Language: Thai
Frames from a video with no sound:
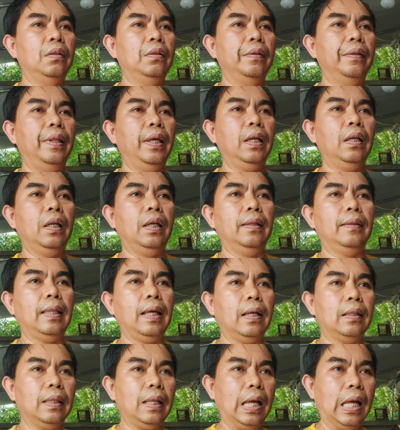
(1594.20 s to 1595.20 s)
เทคนิค
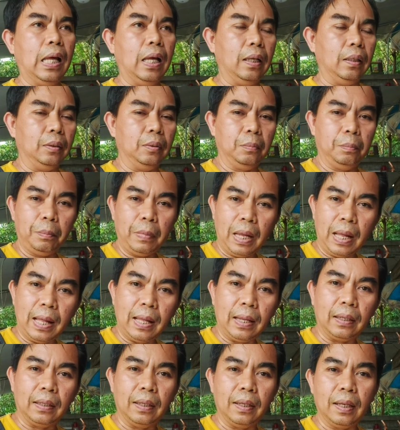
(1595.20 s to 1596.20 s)
ต่างๆบ้า
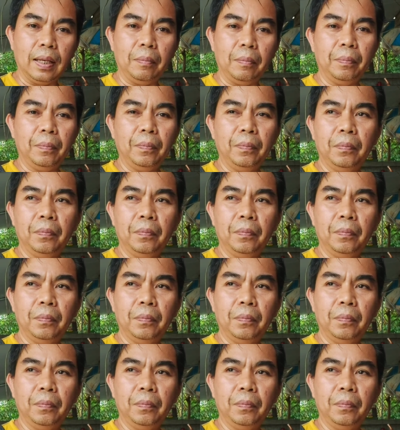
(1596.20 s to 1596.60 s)
งนะครับ